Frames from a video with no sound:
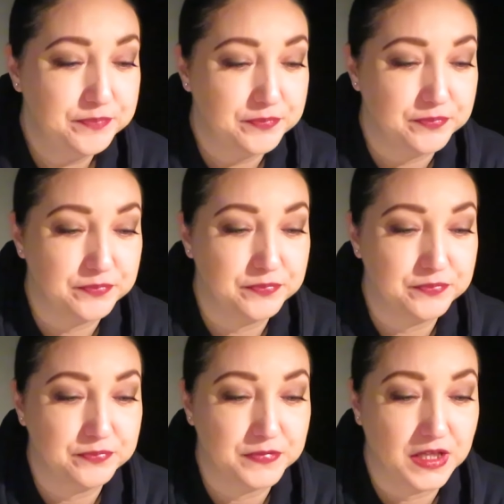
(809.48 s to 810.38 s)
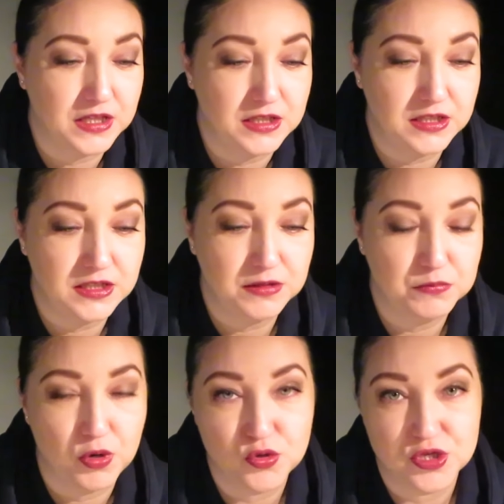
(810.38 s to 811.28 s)
mm, i
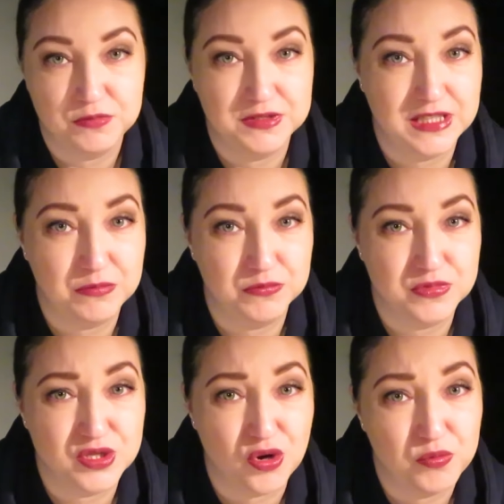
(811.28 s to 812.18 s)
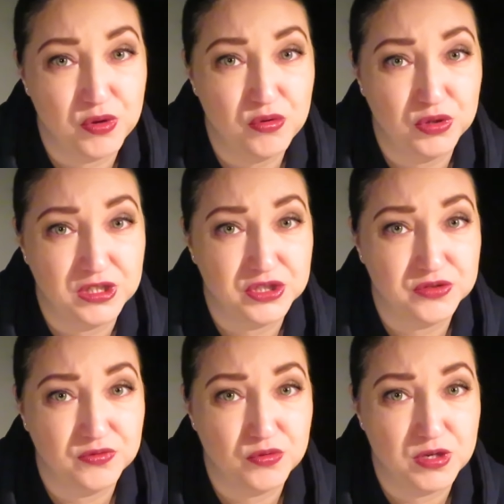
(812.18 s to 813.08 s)
może mi tam zrobią, o ile się
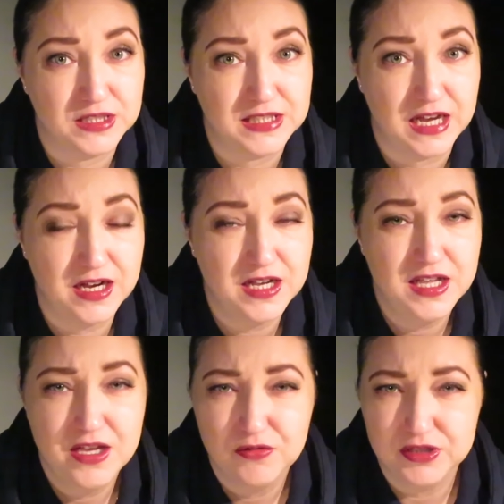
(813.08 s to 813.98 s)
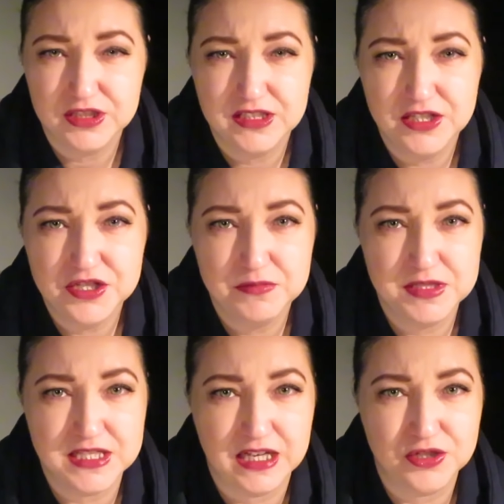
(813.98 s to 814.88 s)
w ogóle da. Właśnie dajcie mi
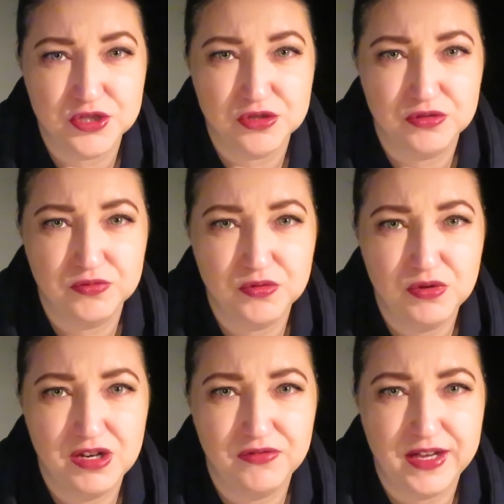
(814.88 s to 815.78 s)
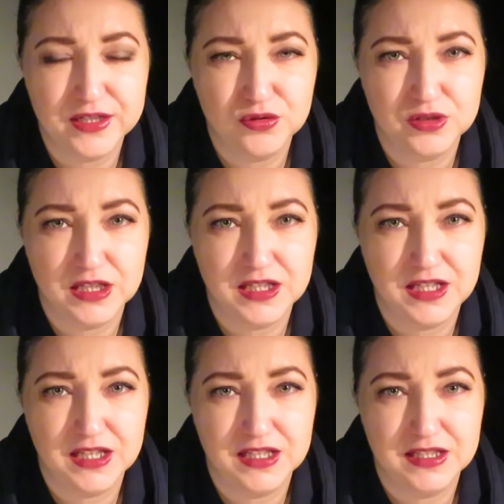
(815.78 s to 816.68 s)
znak, czy w ogóle warto
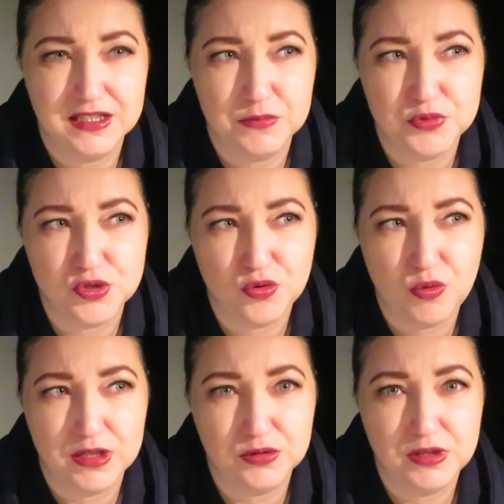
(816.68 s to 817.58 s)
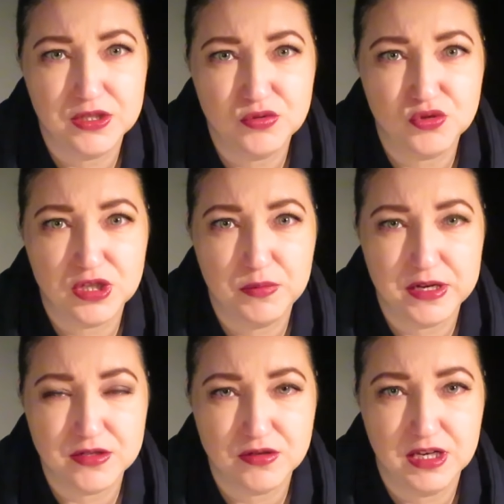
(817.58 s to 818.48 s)
takie na przykład łańcuszki,
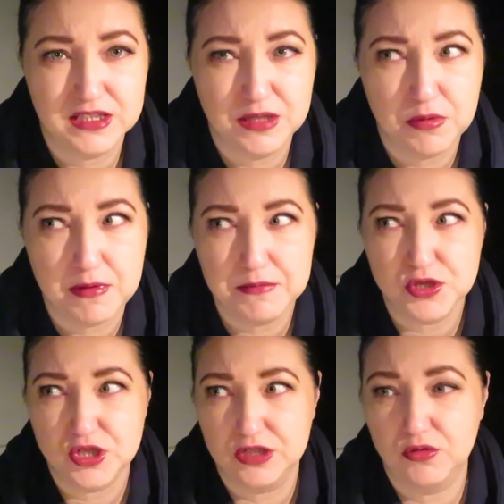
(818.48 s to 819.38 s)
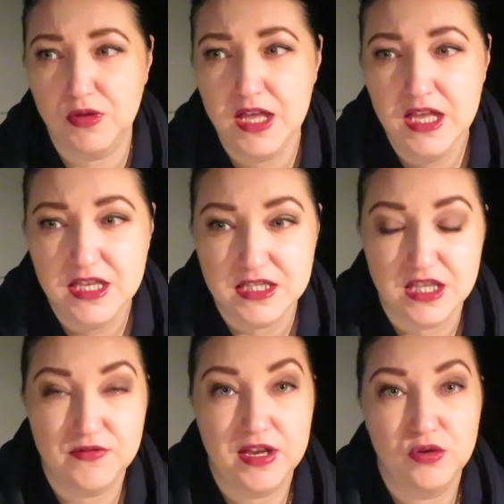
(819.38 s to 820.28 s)
bransoletki, bo mam jeszcze jedną
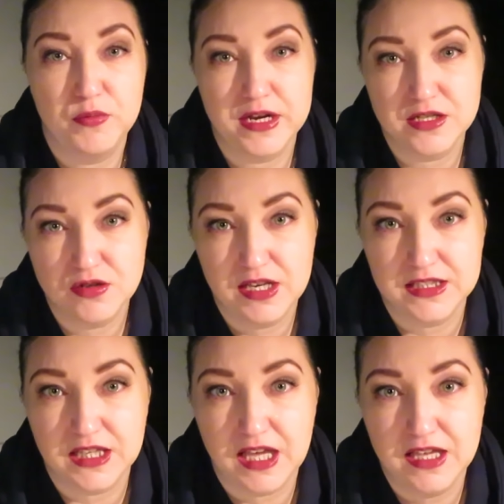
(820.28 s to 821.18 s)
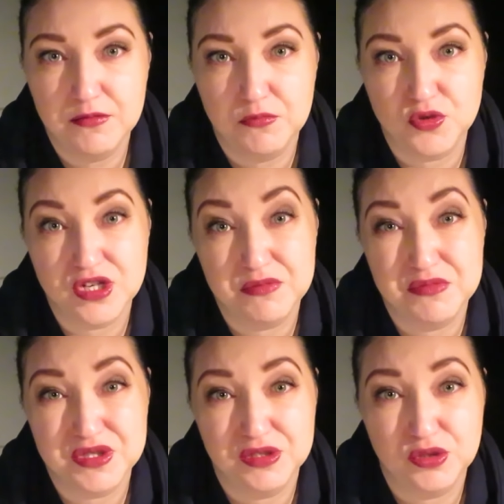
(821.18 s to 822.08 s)
zerwaną bransoletkę, może
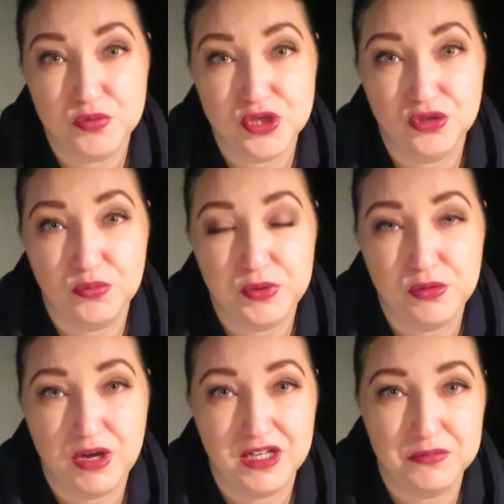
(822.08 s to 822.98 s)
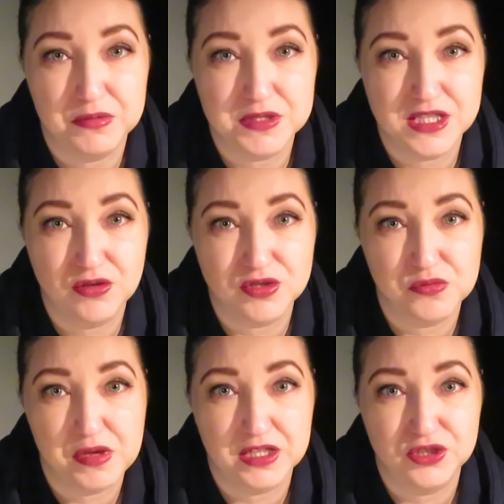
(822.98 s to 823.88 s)
bym sobie to przetopiła i bym z tego
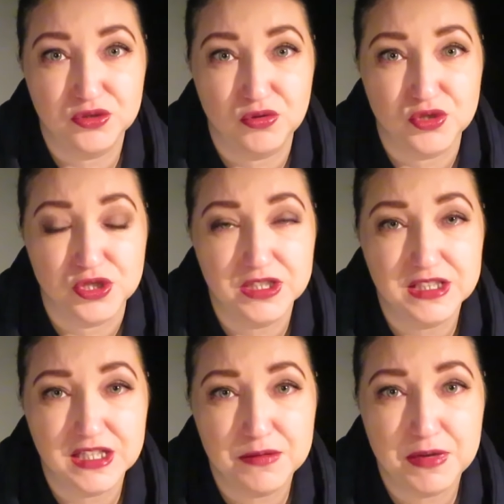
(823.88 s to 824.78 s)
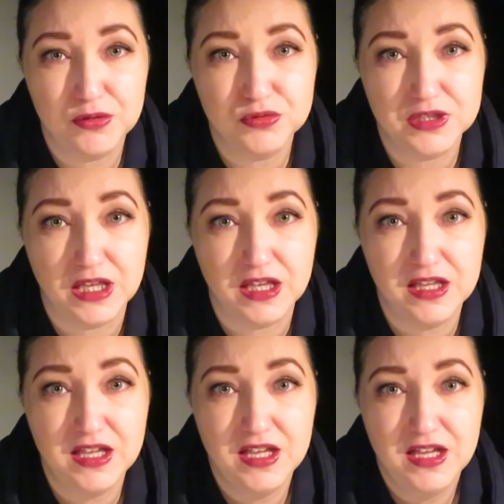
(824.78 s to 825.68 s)
zrobiła jakieś kolczyki takie malutkie,
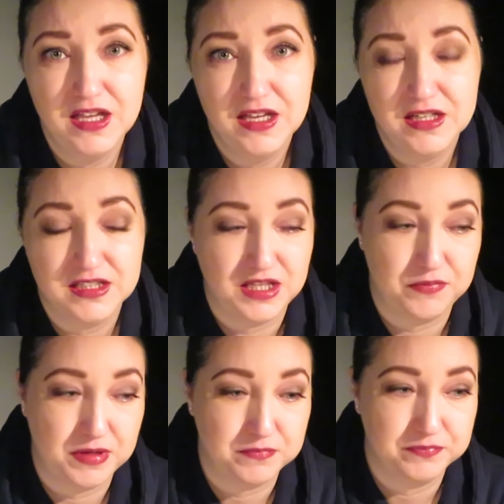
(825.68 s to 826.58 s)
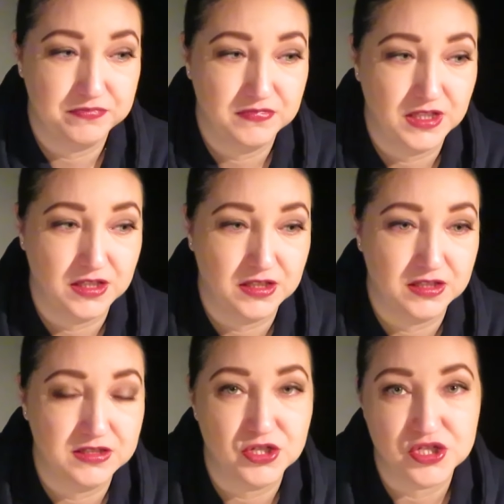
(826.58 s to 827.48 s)
nie wiem,
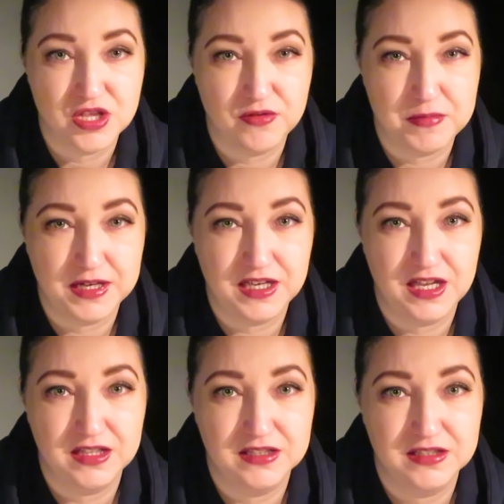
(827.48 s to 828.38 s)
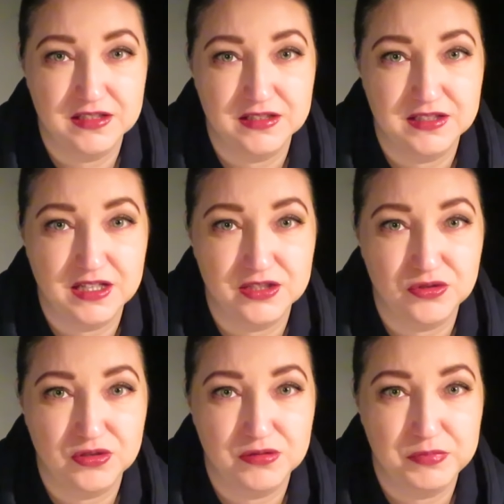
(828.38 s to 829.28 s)
E, też nie wiem, jaka, jaka
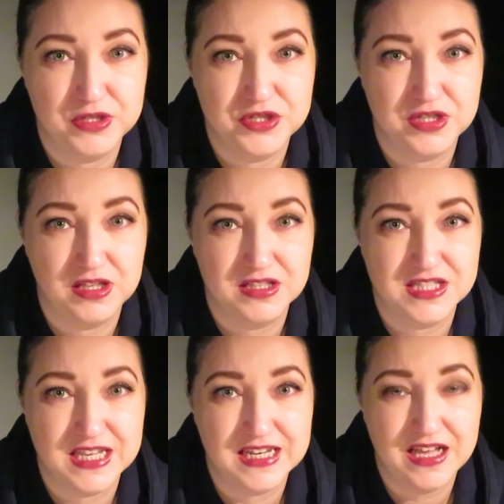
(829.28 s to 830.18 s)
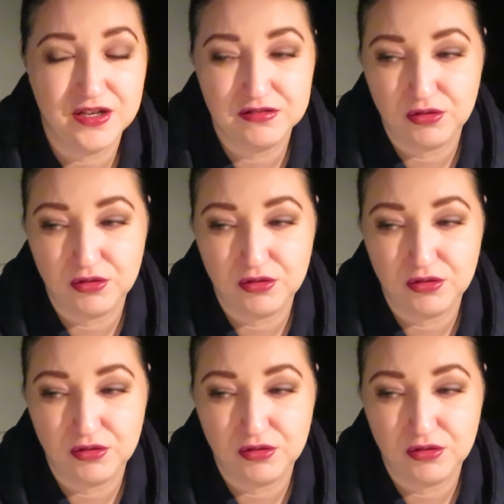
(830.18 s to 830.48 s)
to będzie cena,